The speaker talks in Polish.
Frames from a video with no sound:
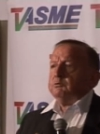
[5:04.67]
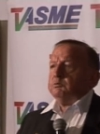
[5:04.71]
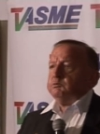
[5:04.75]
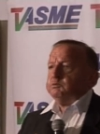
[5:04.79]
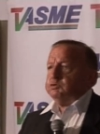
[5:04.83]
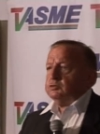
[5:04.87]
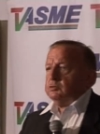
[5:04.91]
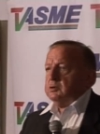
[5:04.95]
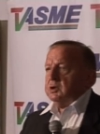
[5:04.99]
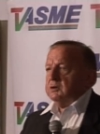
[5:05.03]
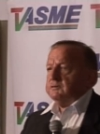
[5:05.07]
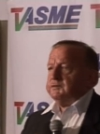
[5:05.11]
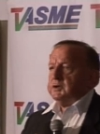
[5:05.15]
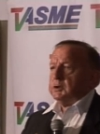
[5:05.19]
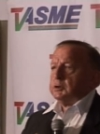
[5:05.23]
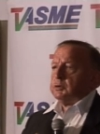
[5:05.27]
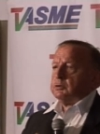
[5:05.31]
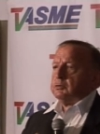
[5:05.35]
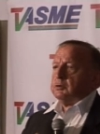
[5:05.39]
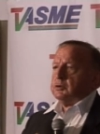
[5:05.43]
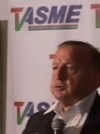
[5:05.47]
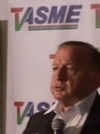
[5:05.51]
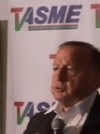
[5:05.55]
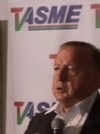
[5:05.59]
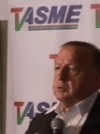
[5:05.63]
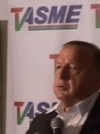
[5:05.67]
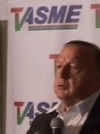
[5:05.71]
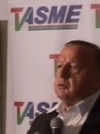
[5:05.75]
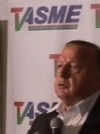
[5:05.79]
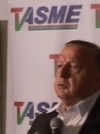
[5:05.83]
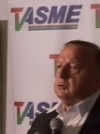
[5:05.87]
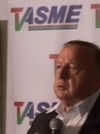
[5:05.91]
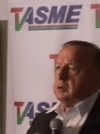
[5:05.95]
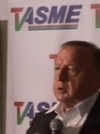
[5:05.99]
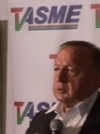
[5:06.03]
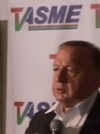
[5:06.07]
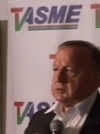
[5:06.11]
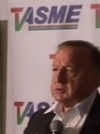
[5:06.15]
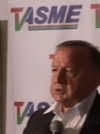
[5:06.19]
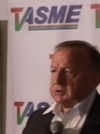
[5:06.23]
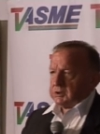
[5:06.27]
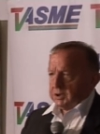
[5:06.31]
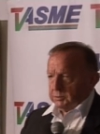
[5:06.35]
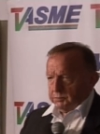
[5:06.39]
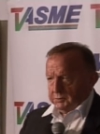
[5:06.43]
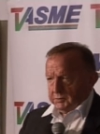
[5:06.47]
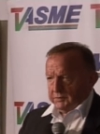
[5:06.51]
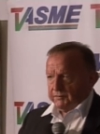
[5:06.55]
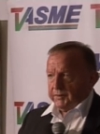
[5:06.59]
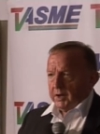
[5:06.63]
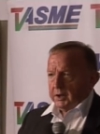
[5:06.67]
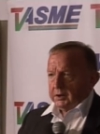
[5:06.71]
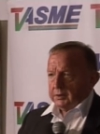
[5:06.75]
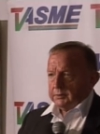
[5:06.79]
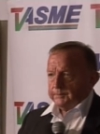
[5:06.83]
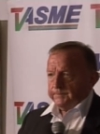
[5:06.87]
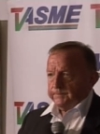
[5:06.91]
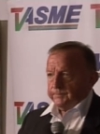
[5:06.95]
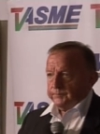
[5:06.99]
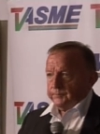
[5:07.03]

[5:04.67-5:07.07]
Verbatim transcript: budowę rurociągu Nord Stream 2.